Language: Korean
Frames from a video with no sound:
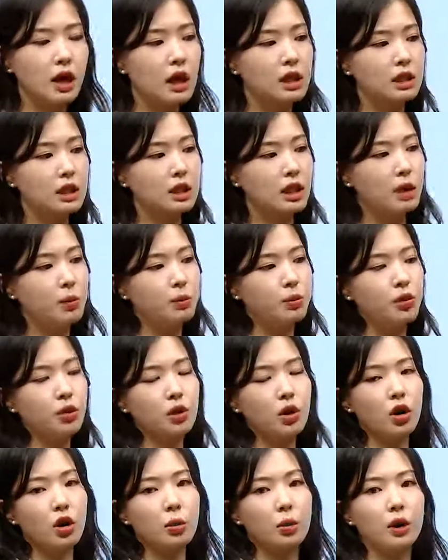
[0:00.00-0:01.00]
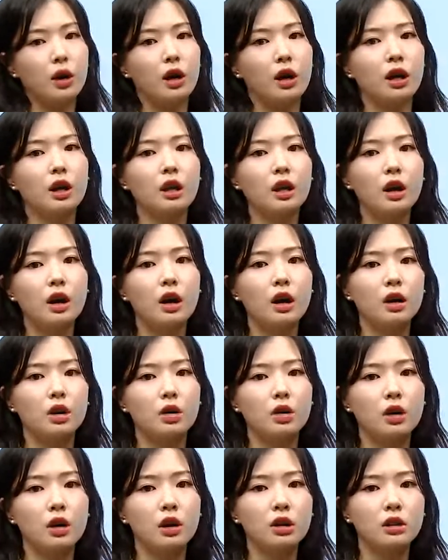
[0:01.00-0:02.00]
가장 예쁜 거베라 하나가
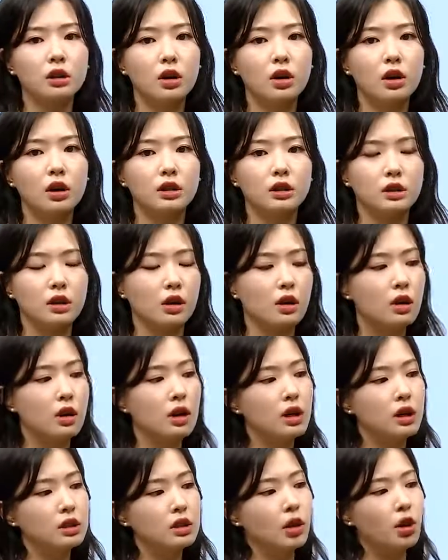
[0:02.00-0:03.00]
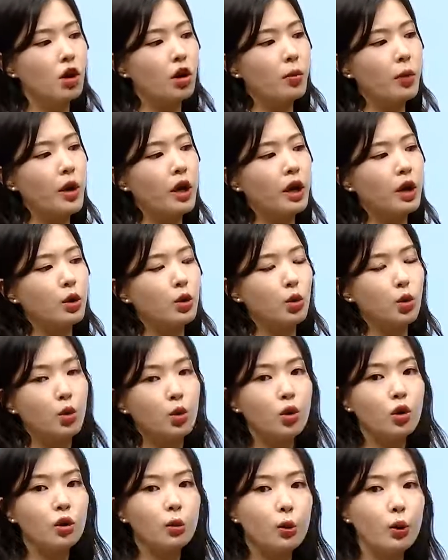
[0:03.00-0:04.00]
이렇게 들어가 있어요. 그래서 거베라
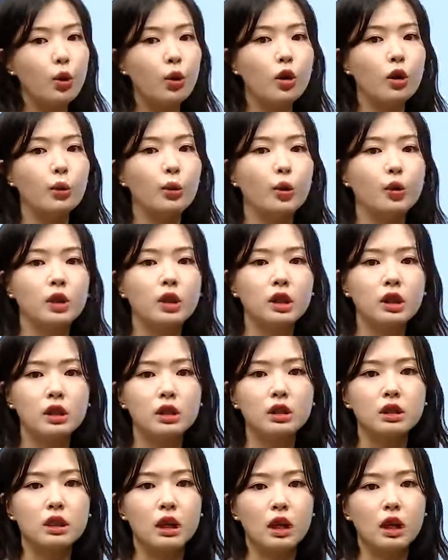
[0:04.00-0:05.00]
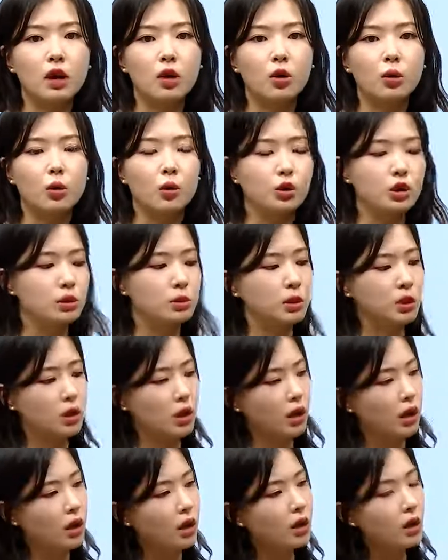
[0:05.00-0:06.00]
요걸 포컬 포인트다라고 보시면
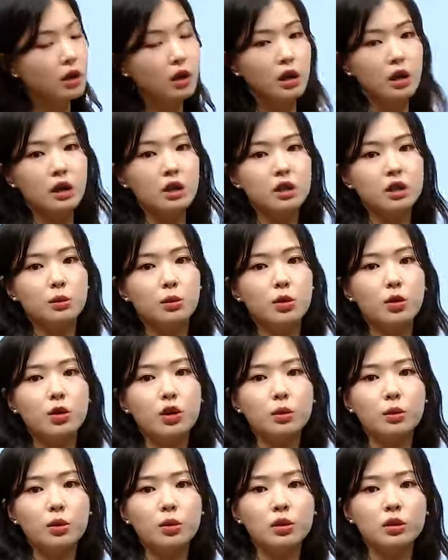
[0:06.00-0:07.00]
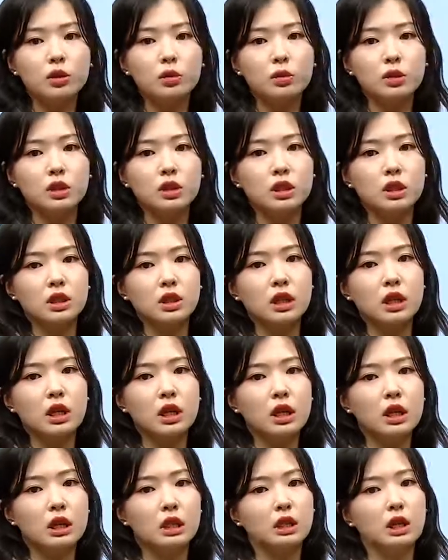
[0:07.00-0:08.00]
돼요. 그래서 포컬 포인트 위치
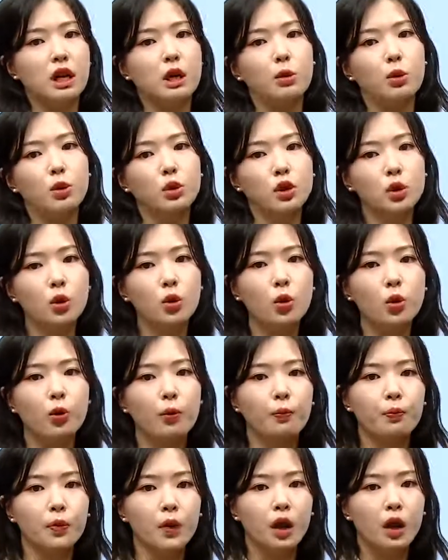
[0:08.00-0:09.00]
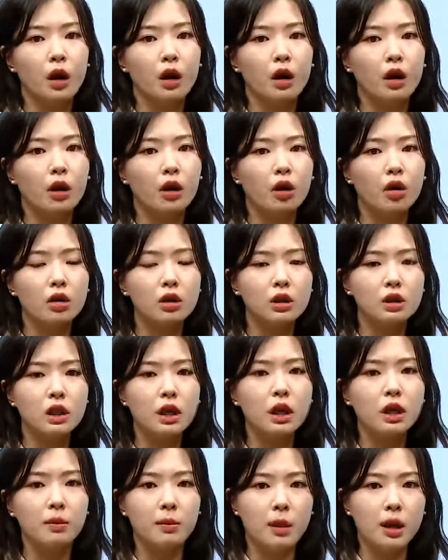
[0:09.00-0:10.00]
잘 보시고 어, 그
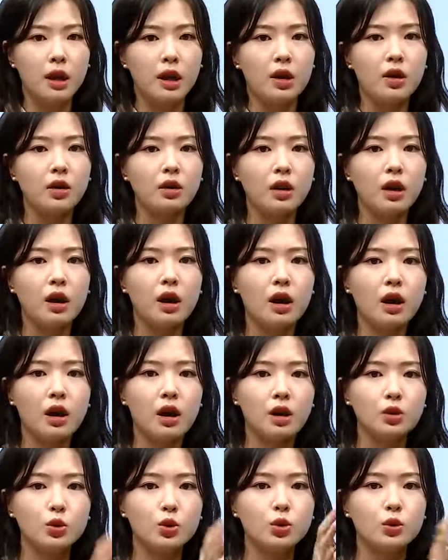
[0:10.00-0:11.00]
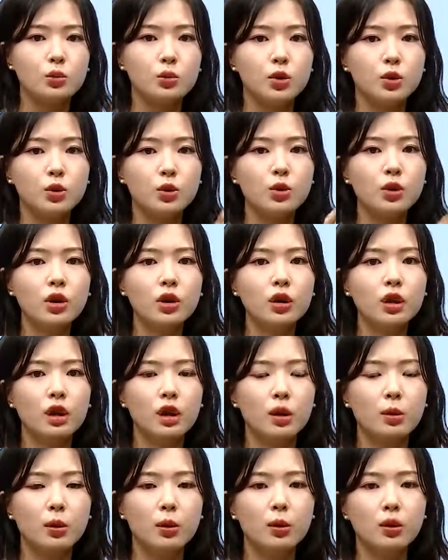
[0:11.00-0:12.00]
다음에 형태가 조금 더
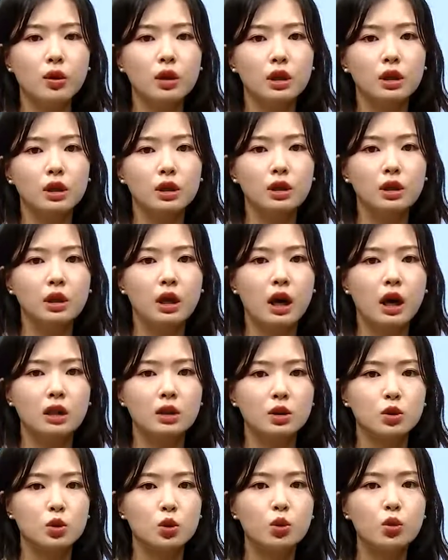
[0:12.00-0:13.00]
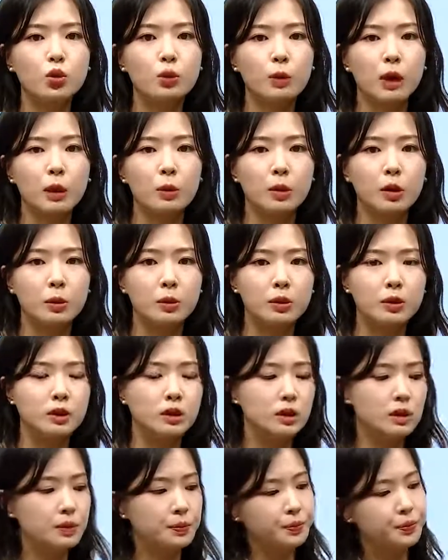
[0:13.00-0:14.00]
또렷하게 보이는 가장 좋은
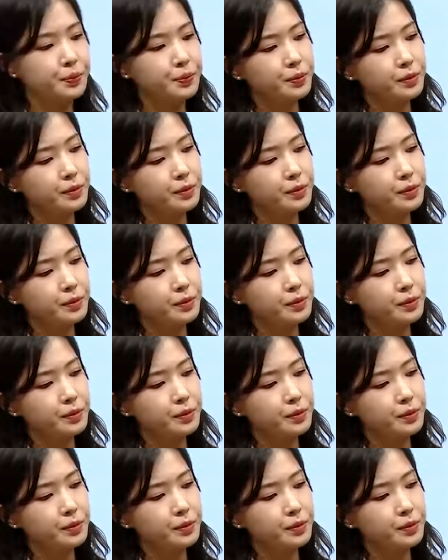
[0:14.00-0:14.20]
방법은